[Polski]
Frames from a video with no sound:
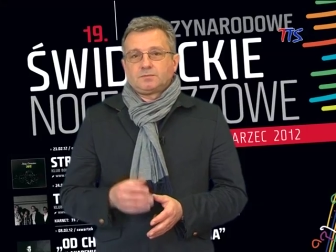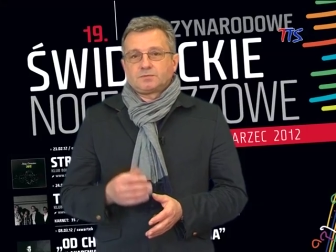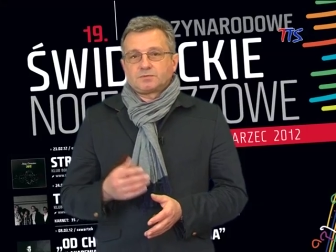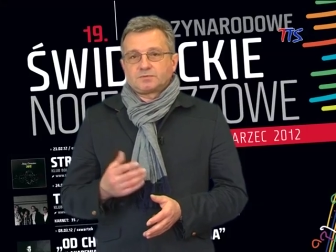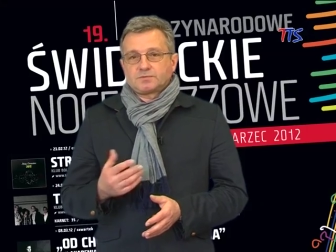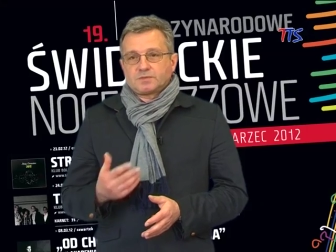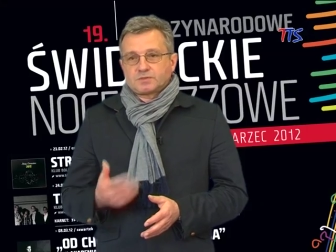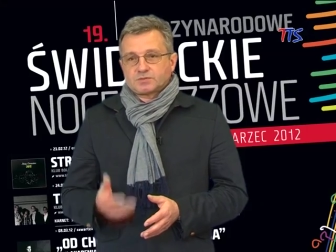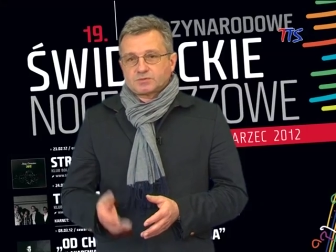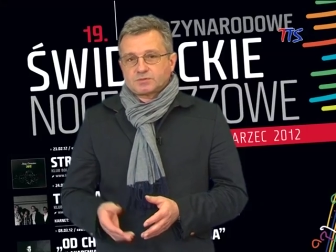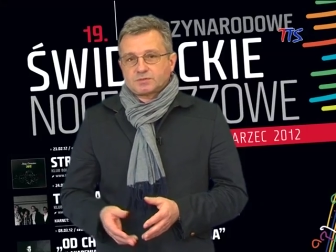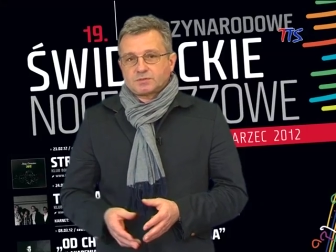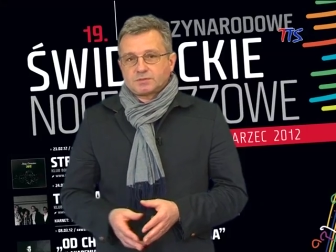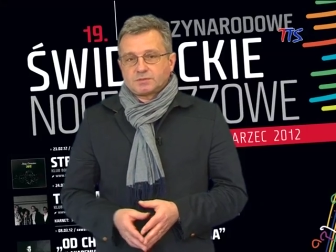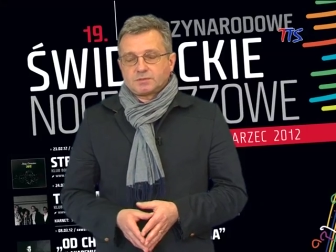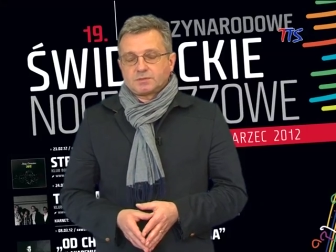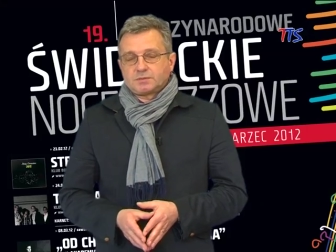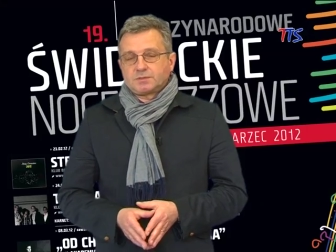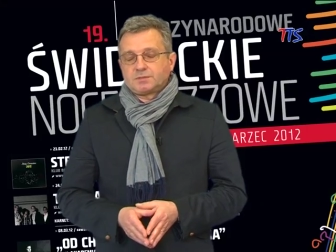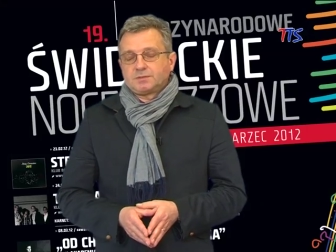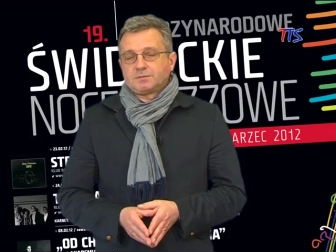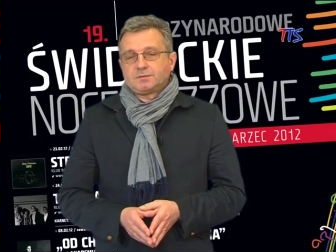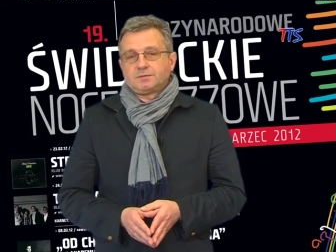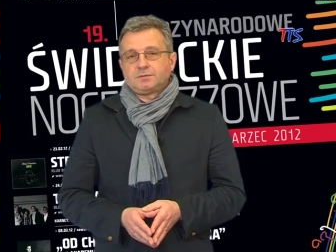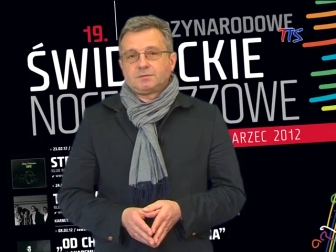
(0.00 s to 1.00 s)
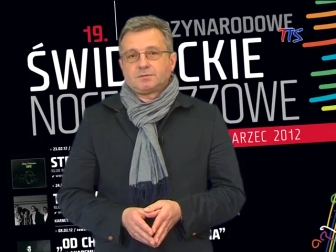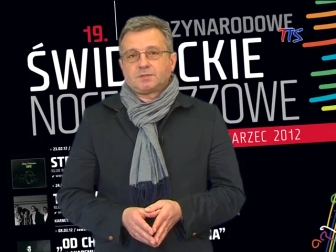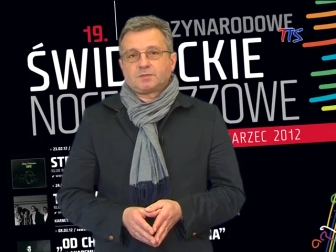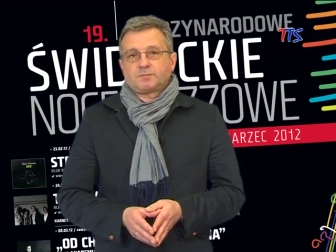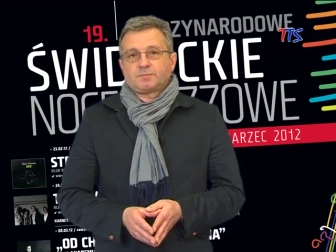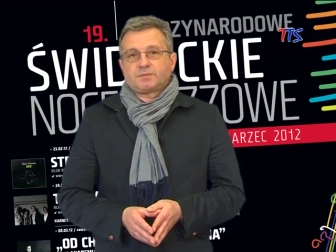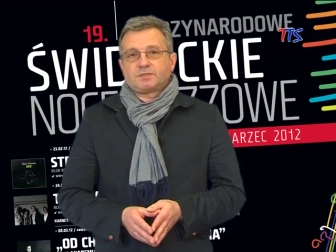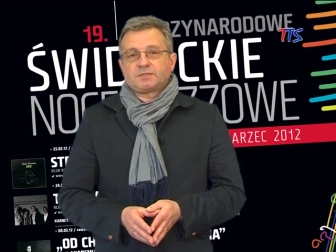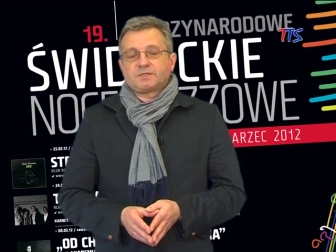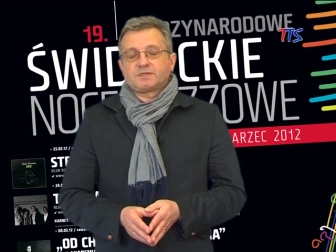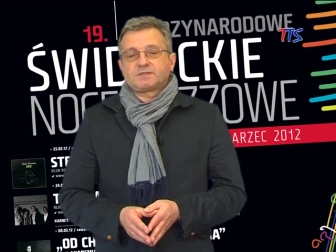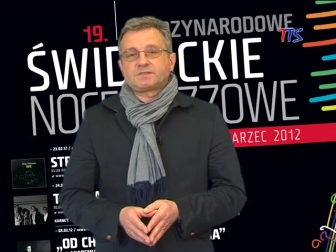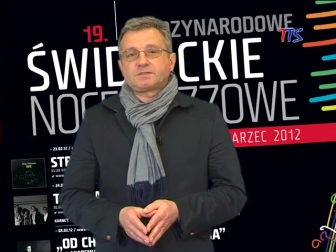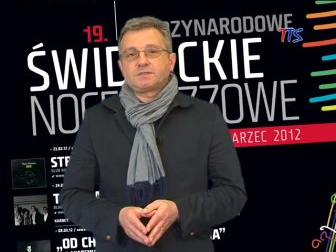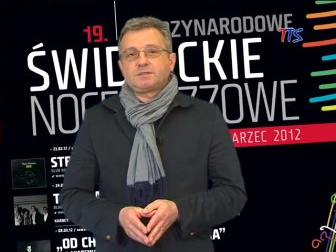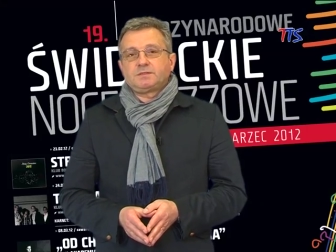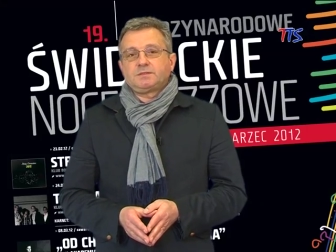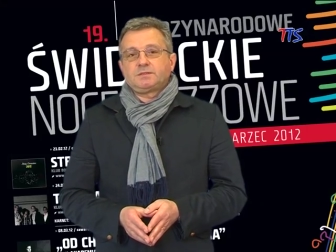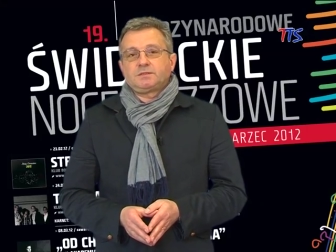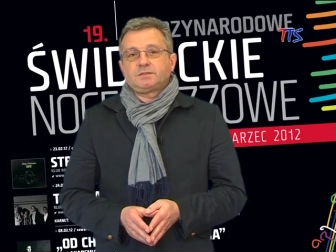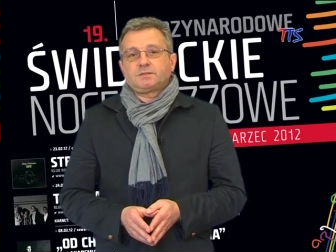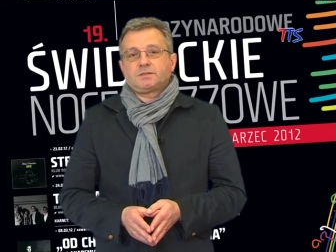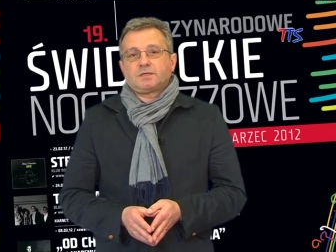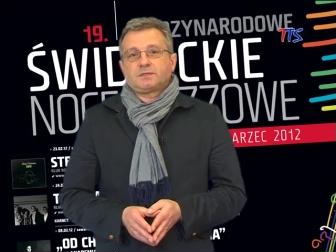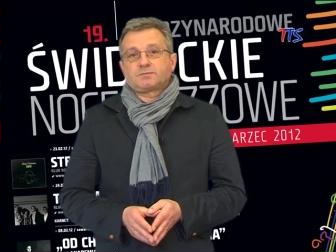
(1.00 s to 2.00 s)
zwłaszcza tych
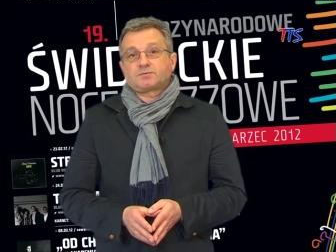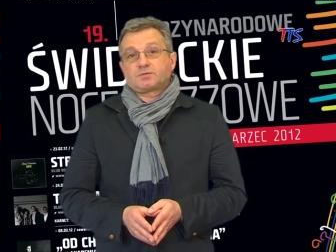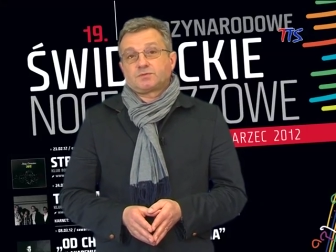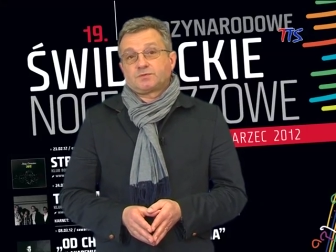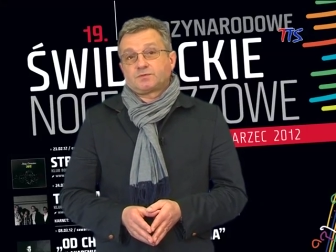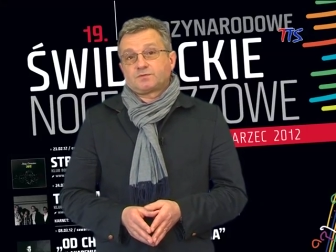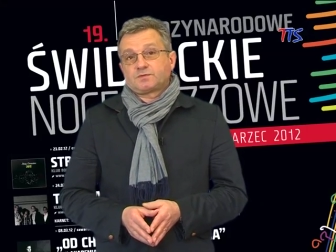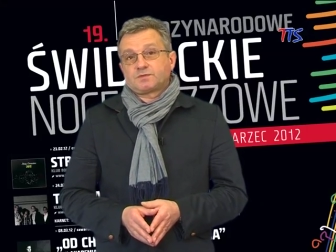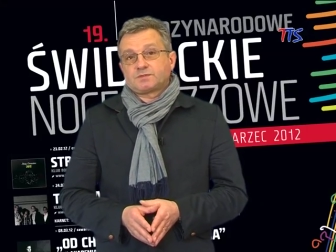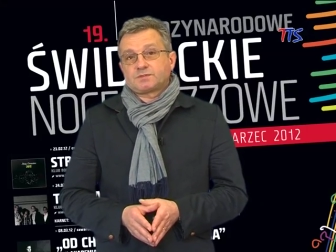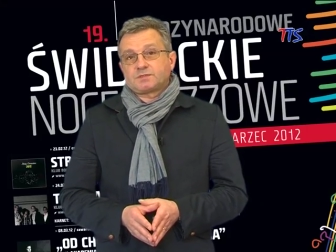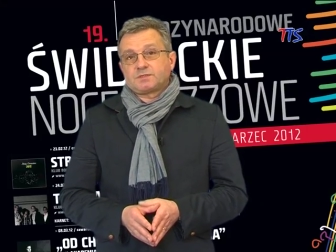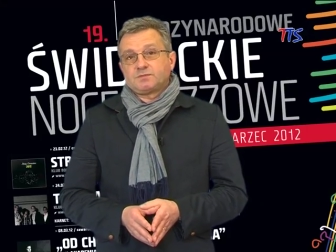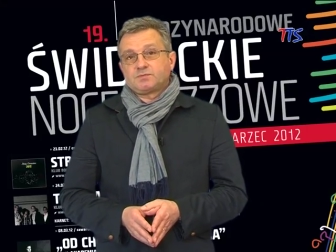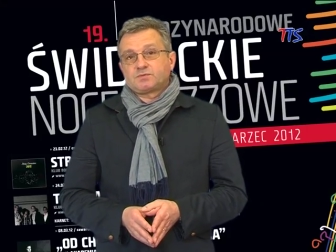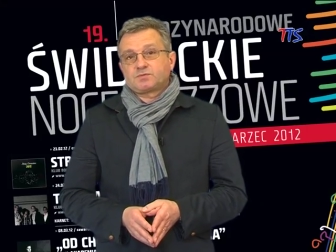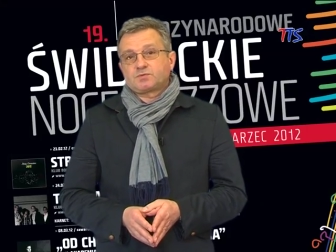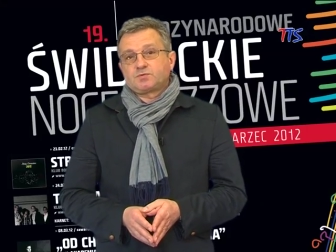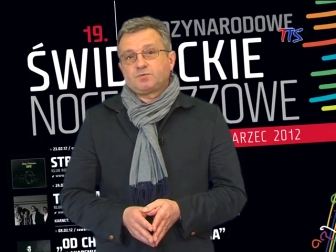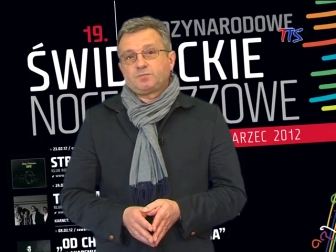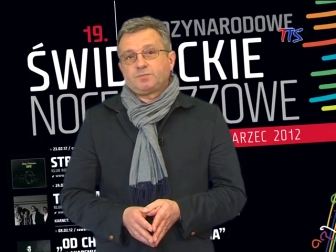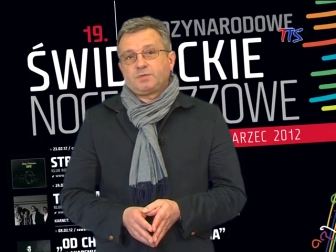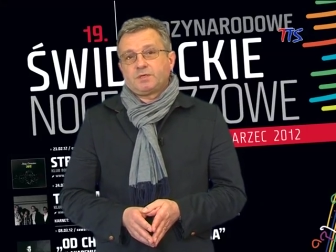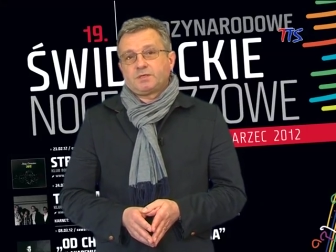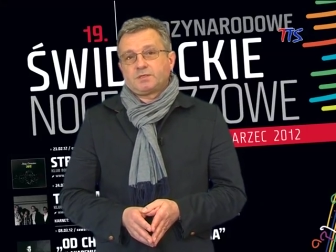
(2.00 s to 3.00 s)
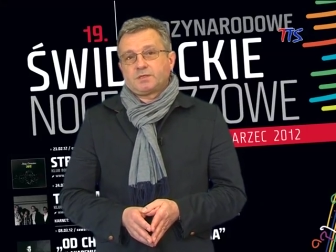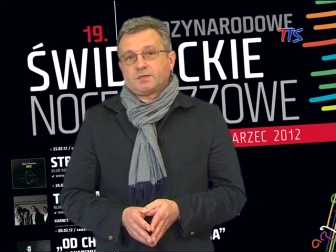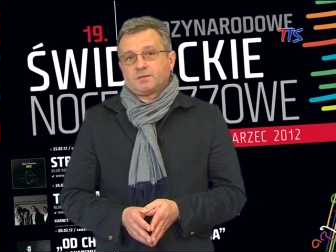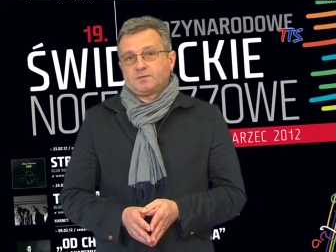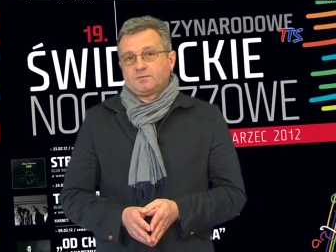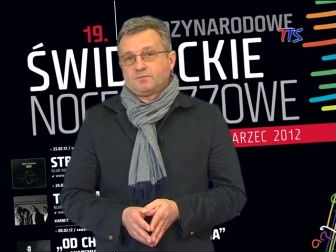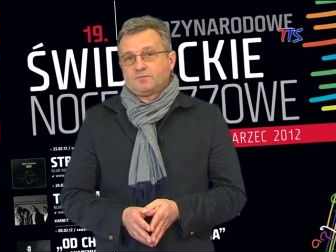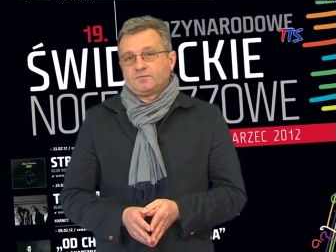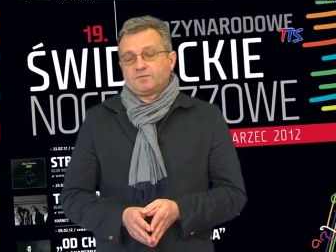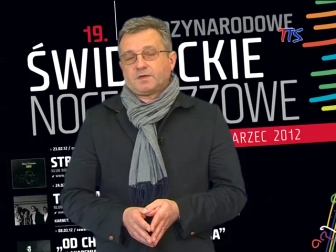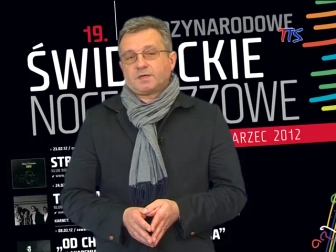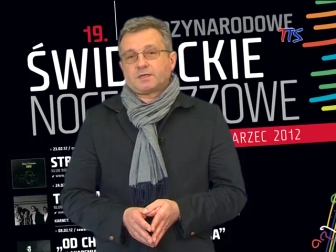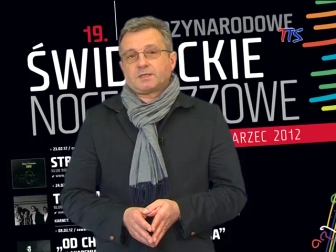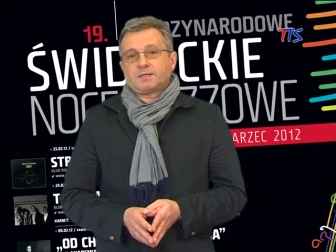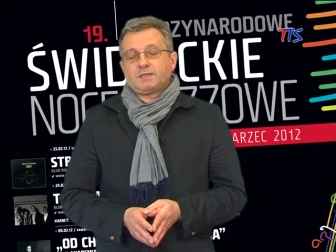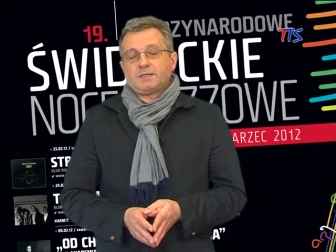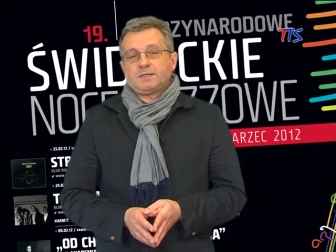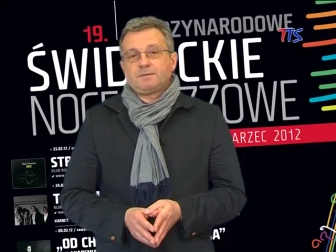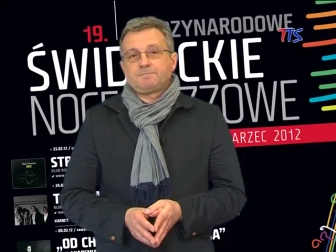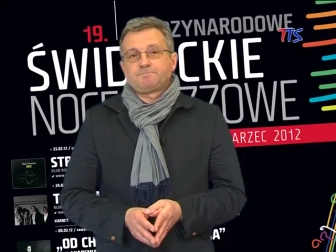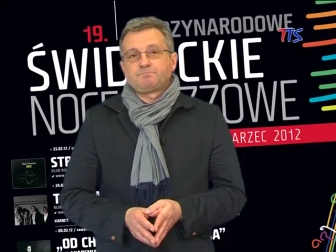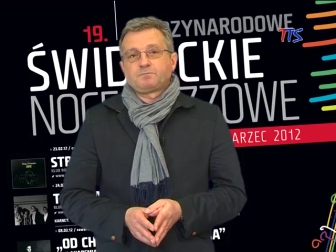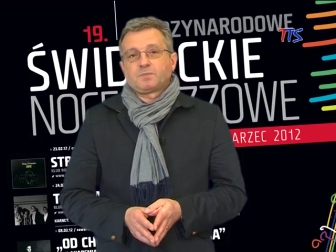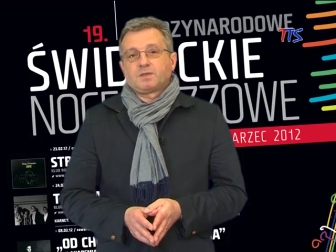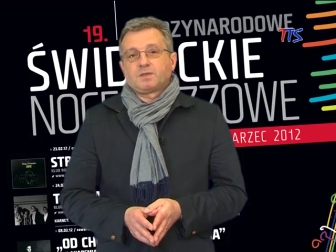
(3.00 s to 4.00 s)
interpretacyjnych, a przede wszystkim skupienia i uwagi.